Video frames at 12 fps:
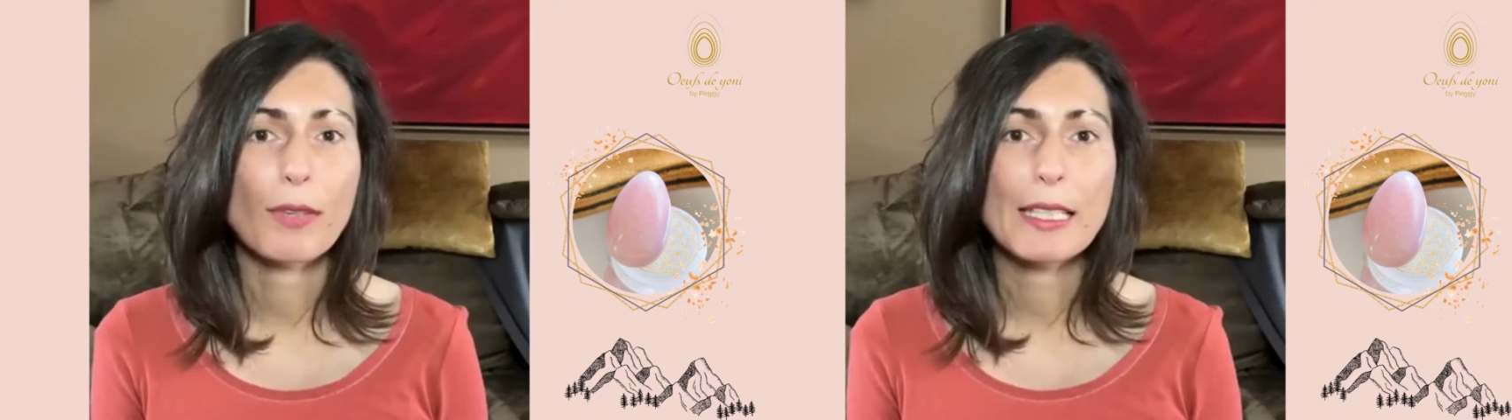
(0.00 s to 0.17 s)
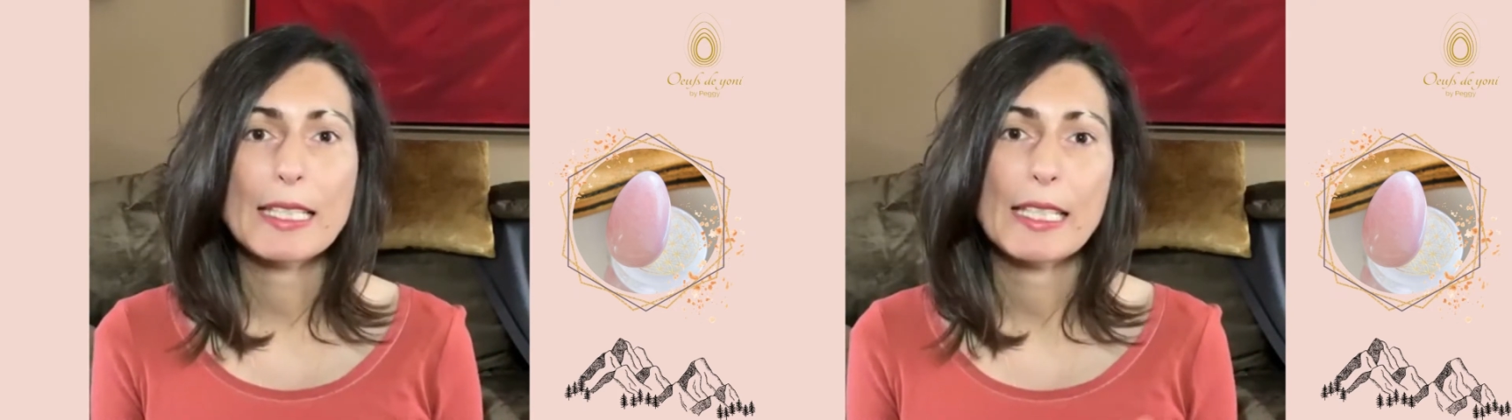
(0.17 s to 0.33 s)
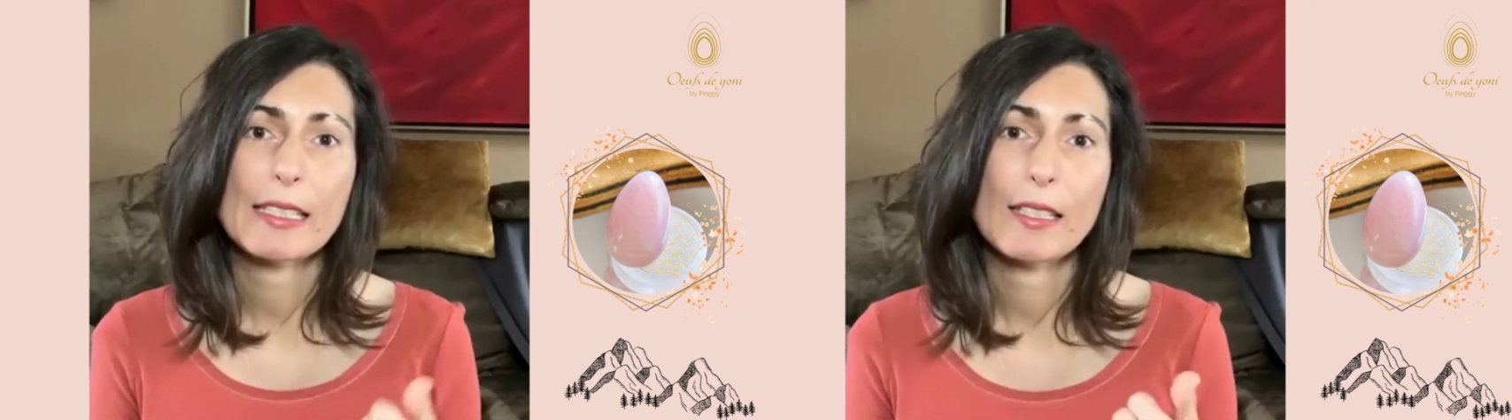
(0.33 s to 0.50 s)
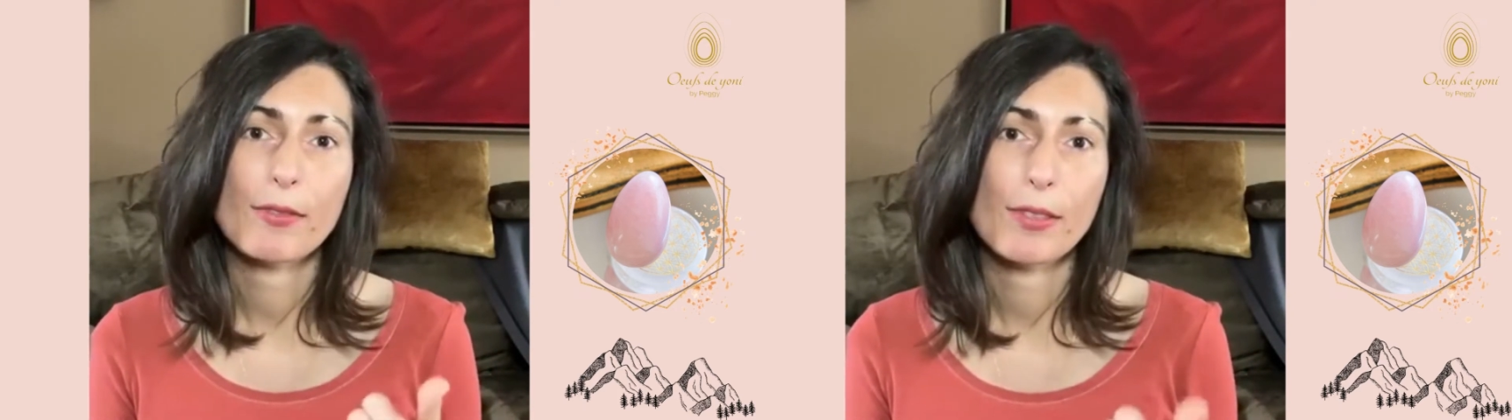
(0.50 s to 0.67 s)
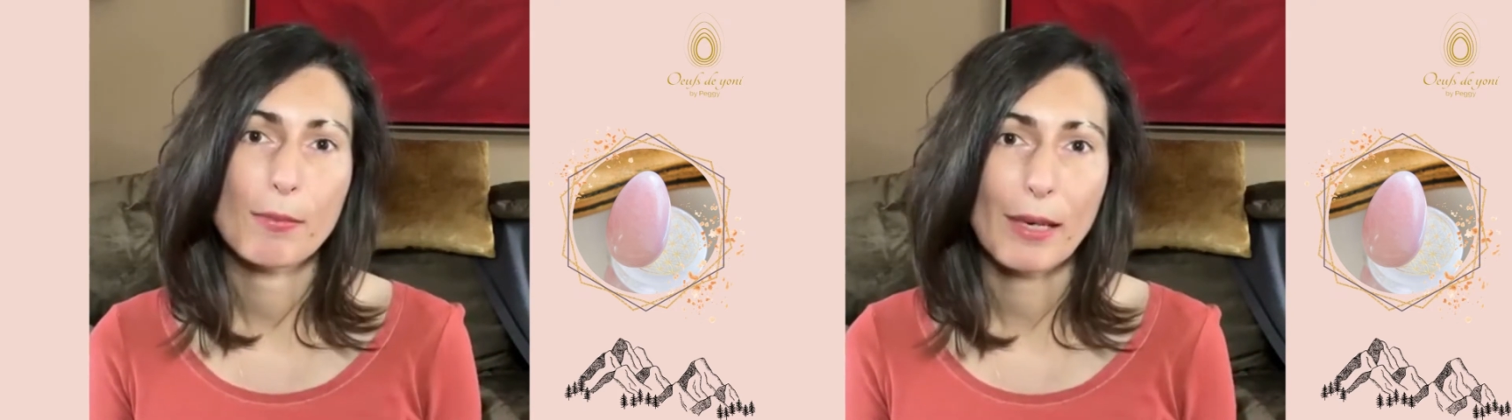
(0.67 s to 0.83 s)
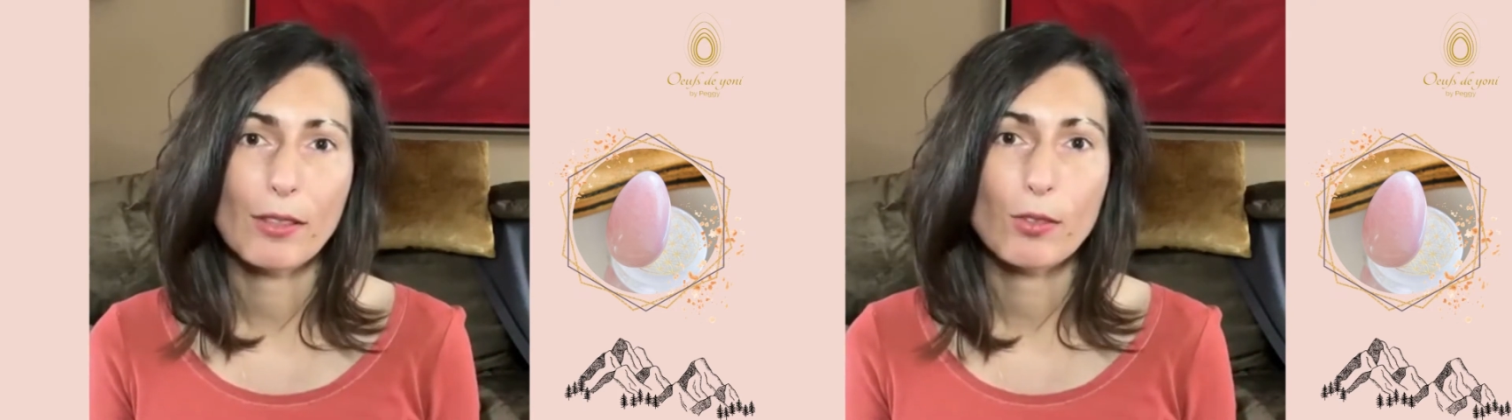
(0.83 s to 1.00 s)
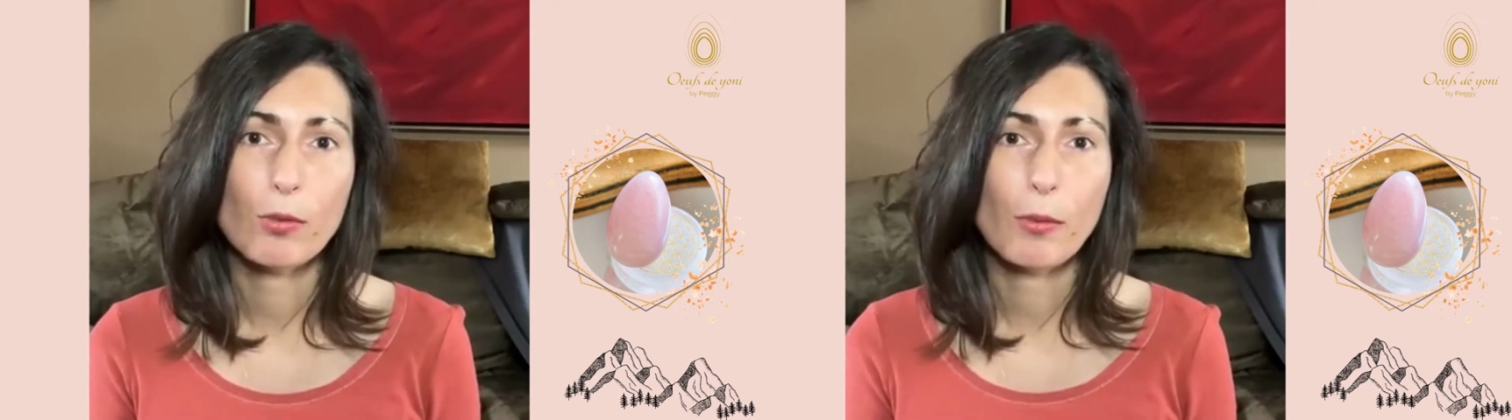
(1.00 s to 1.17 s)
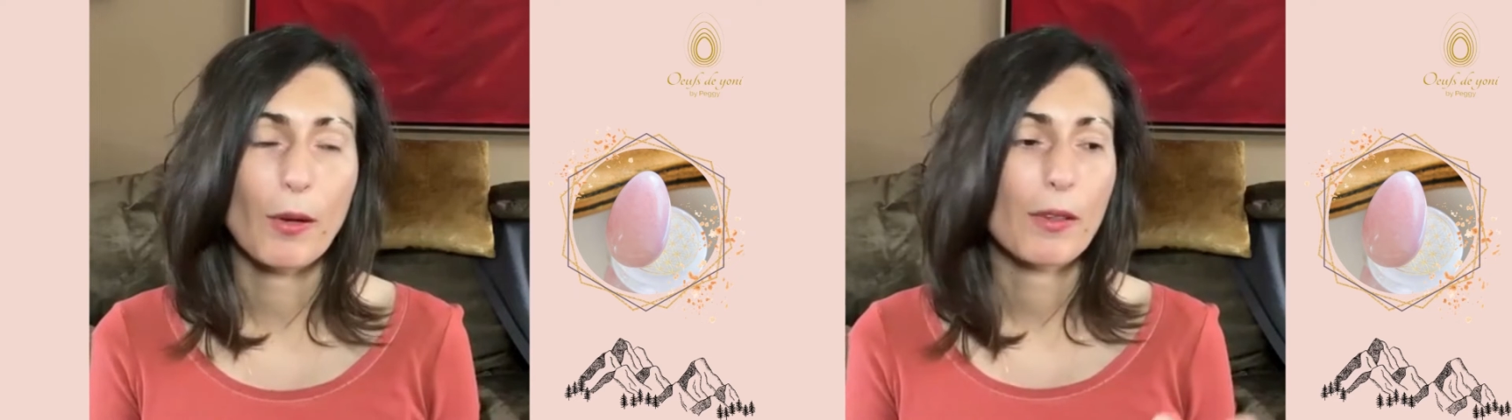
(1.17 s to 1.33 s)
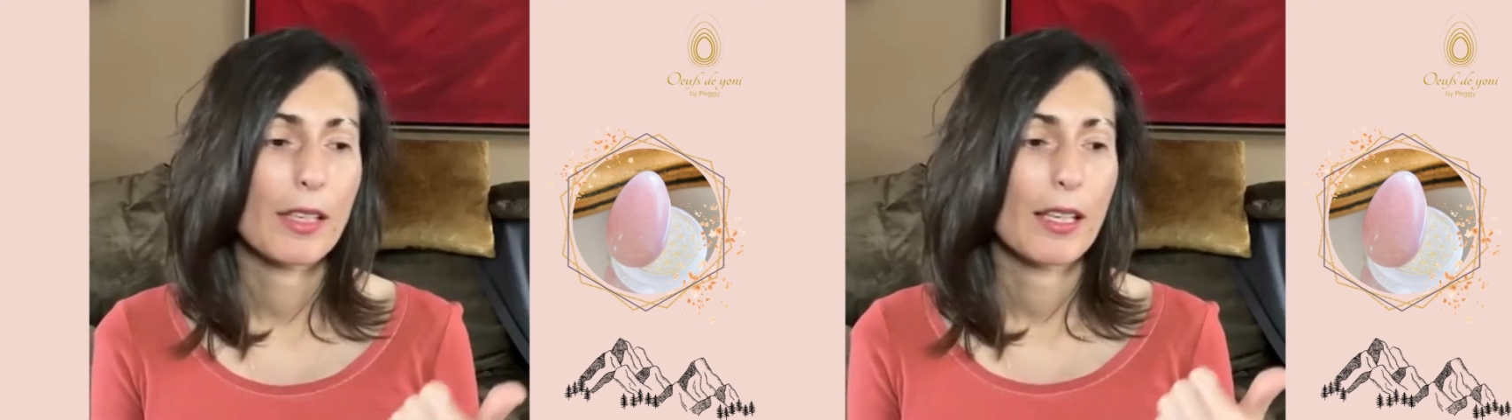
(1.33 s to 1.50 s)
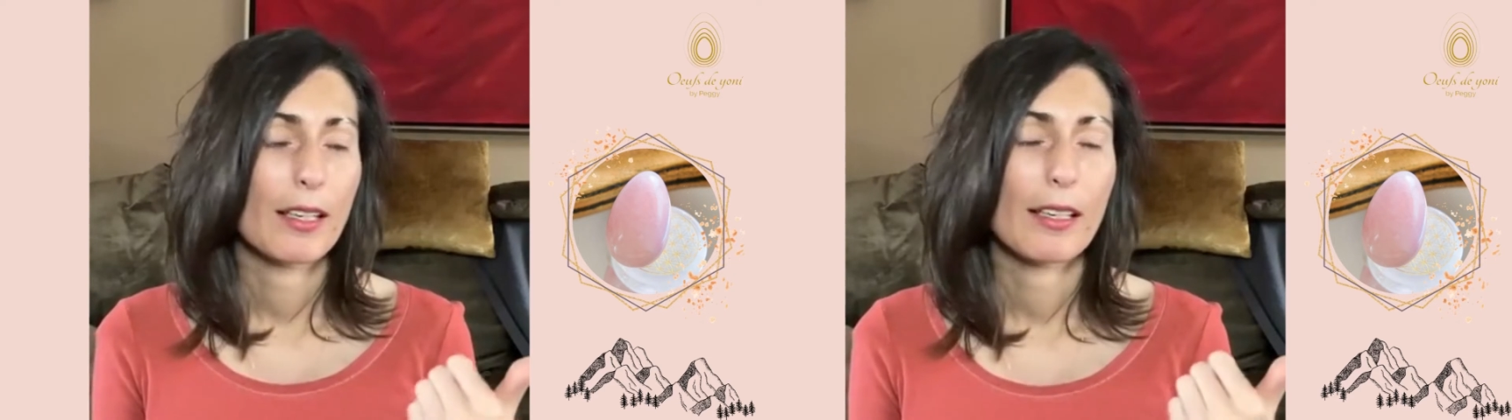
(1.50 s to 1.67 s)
fait ça a été fait par d'humains,